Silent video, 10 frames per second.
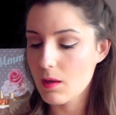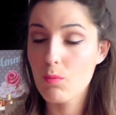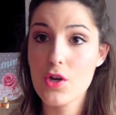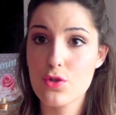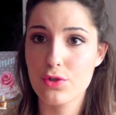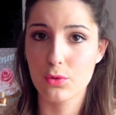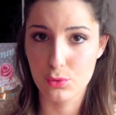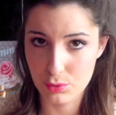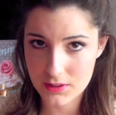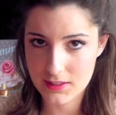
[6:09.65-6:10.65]
Moi je sens
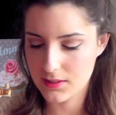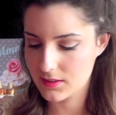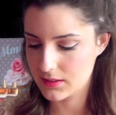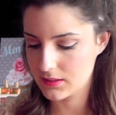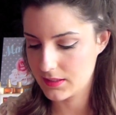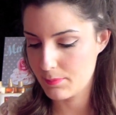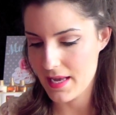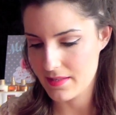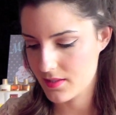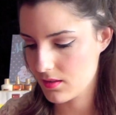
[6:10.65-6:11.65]
tout ce qui,
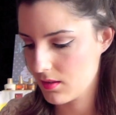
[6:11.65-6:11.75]
passe.